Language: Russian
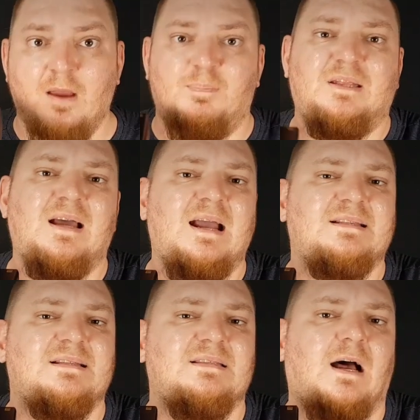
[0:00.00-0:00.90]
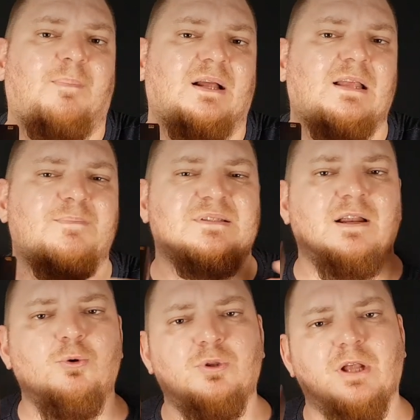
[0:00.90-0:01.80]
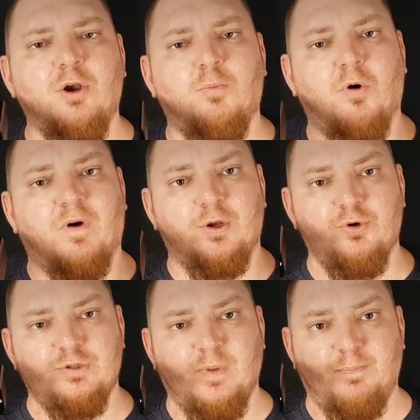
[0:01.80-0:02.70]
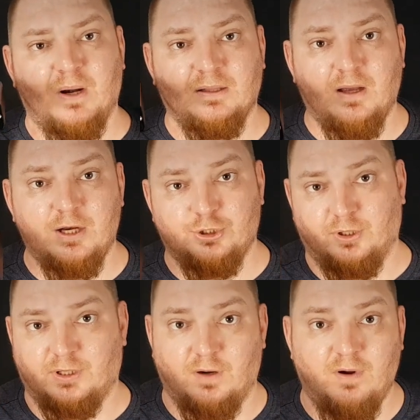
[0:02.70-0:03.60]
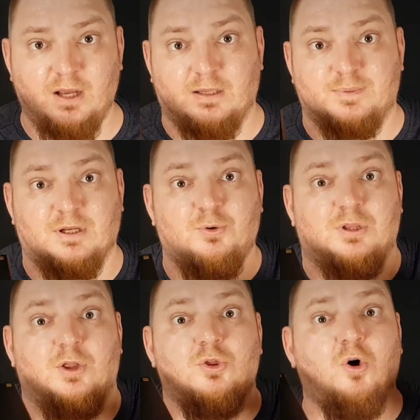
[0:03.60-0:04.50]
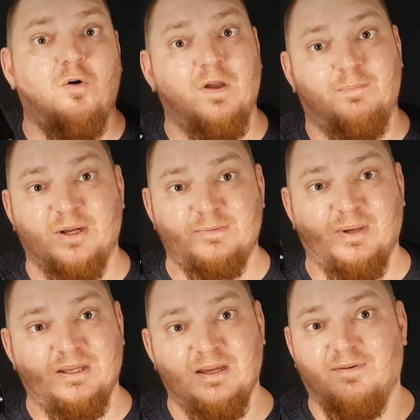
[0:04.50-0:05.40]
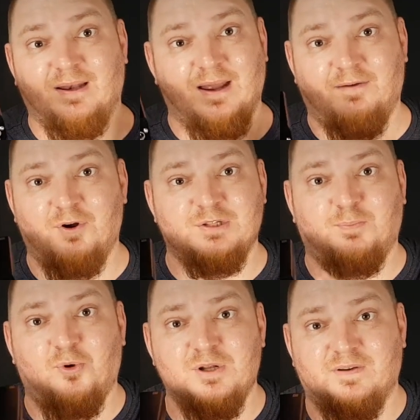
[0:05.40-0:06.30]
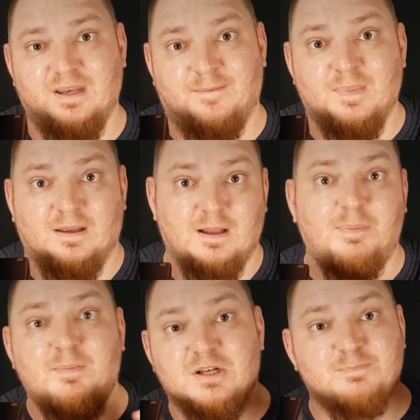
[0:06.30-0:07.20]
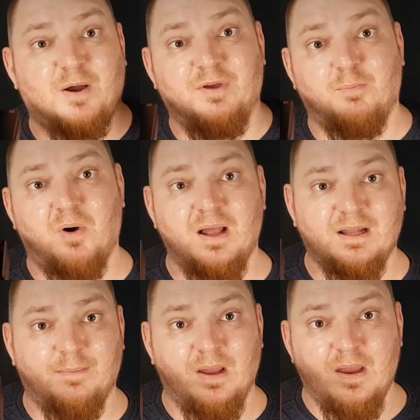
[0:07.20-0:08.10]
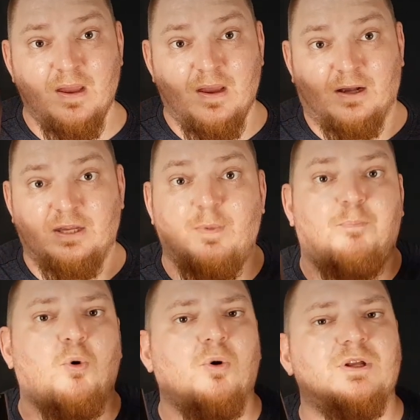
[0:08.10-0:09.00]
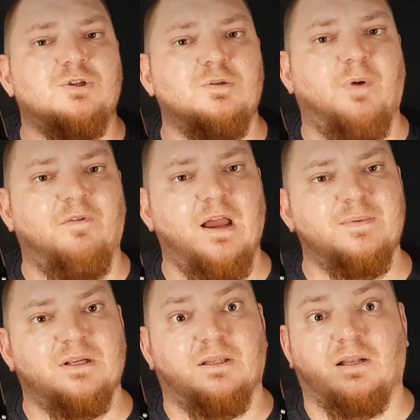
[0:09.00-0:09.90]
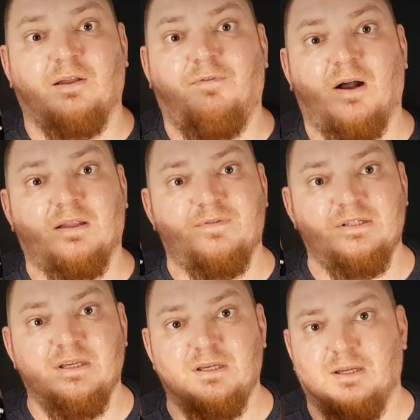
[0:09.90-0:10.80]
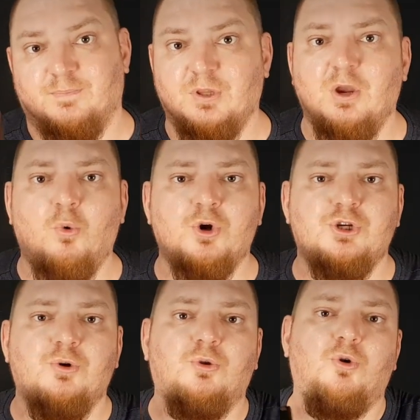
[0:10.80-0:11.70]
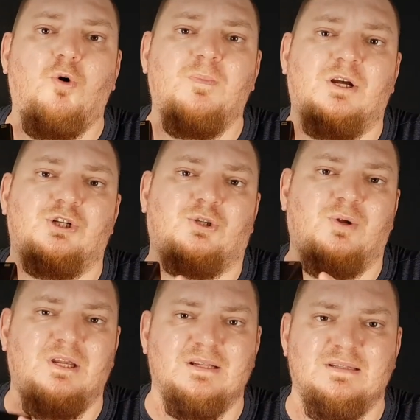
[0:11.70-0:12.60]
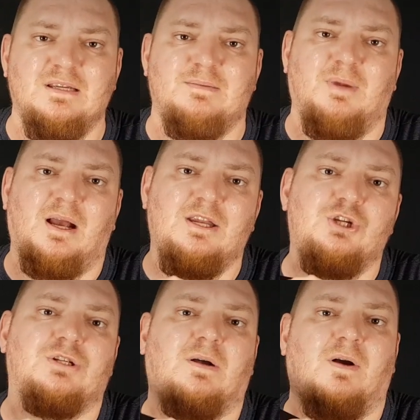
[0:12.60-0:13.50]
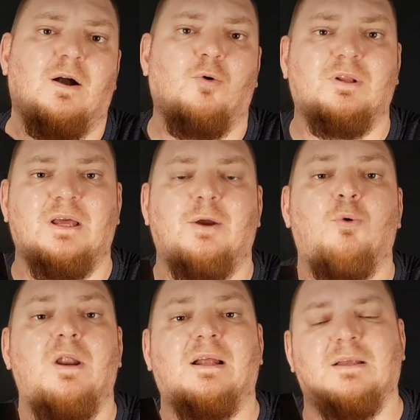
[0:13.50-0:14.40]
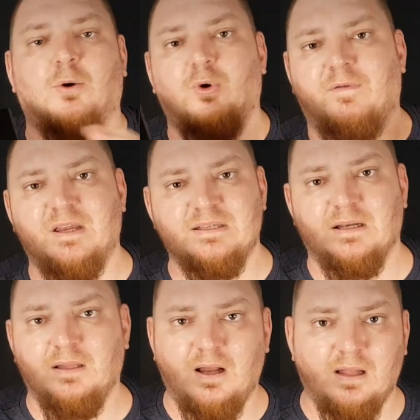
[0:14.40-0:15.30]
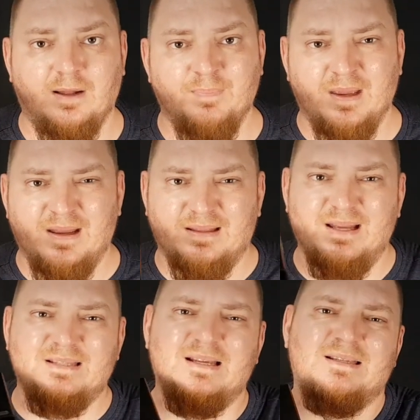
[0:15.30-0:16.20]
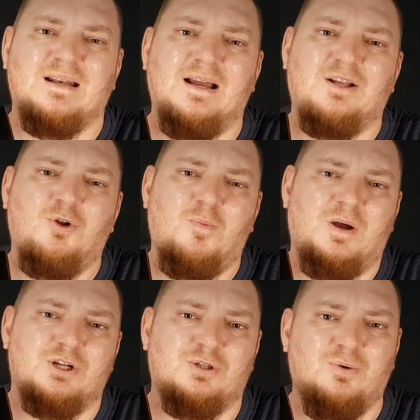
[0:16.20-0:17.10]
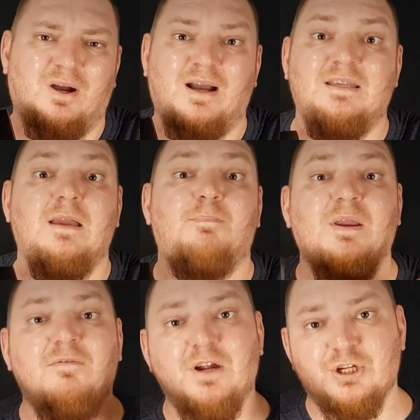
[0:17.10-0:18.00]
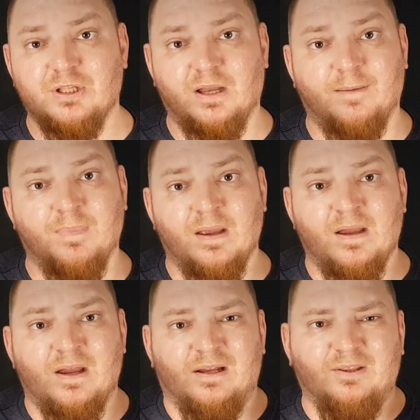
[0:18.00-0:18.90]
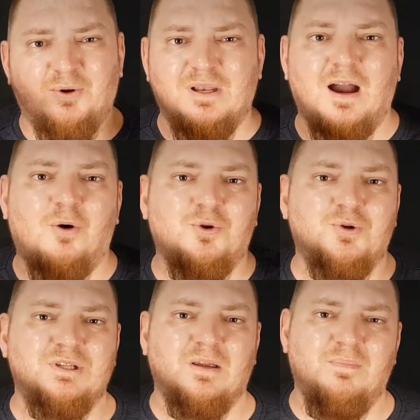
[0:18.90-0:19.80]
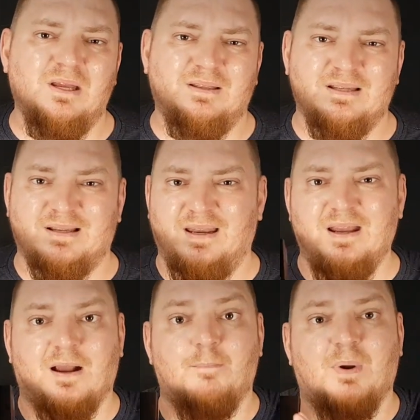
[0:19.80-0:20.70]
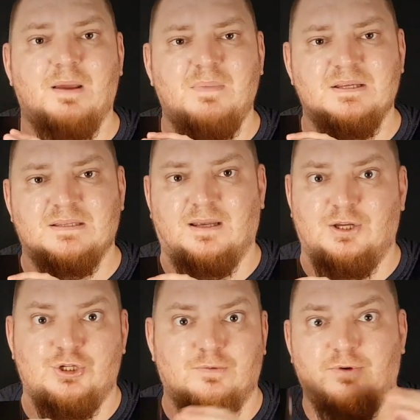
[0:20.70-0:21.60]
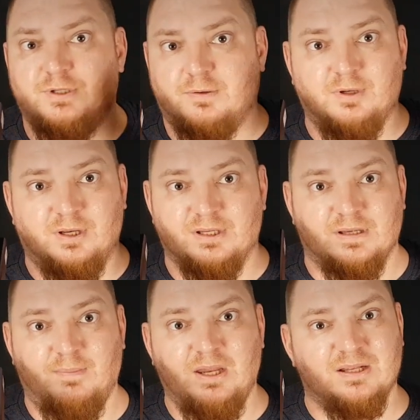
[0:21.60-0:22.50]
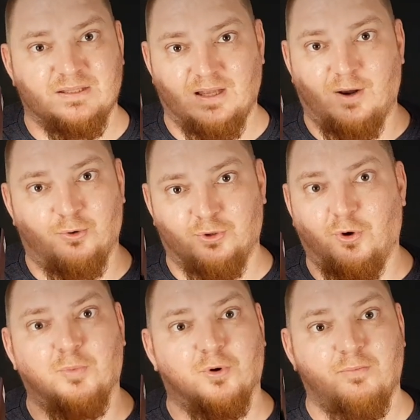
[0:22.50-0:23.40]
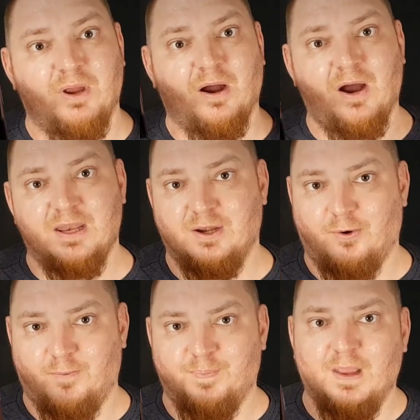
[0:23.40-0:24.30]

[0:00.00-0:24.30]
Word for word: Питается ЦАП от абсолютно любого USB-порта, что открывает абсолютно новые перспективы для его использования, например, с Powerbank рынком, где мы полностью избавляемся от артефактов сети. Не очень удобно, что нет здесь механического какого-то регулятора уровня сигнала, да и сенсорная кнопка штука хотя и привычная, но для аудиосегмента скорее компромиссная, ничего сегодня не заменит старую добрую механику.